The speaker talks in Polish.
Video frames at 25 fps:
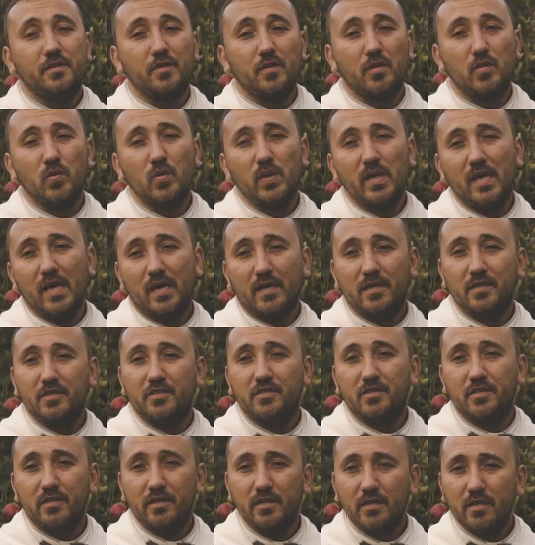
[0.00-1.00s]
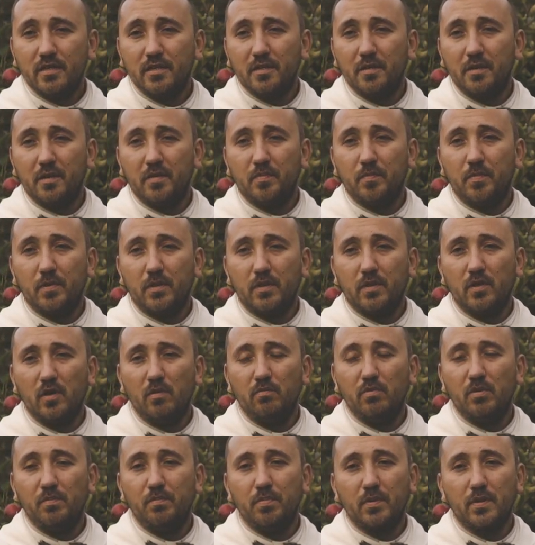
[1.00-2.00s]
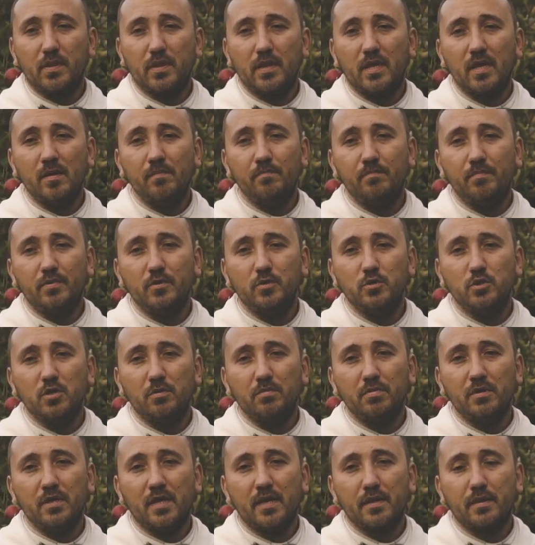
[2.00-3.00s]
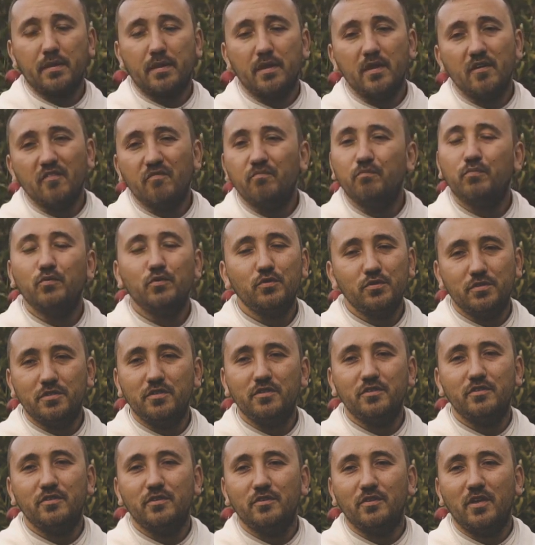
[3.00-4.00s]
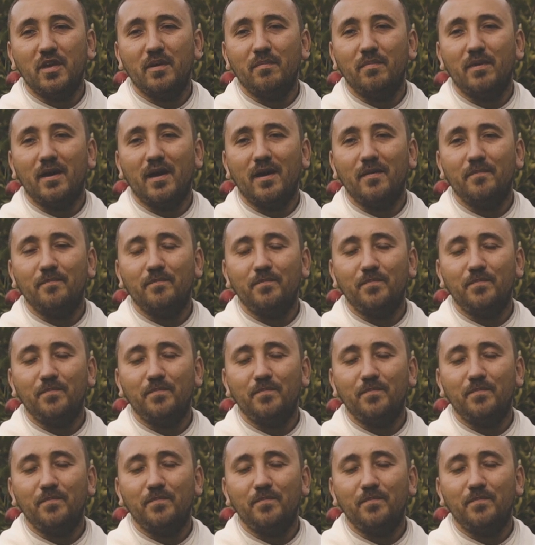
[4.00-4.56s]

stosuje jakieś triki, sposoby, podstępy, żeby nas nie wpuścić do nieba.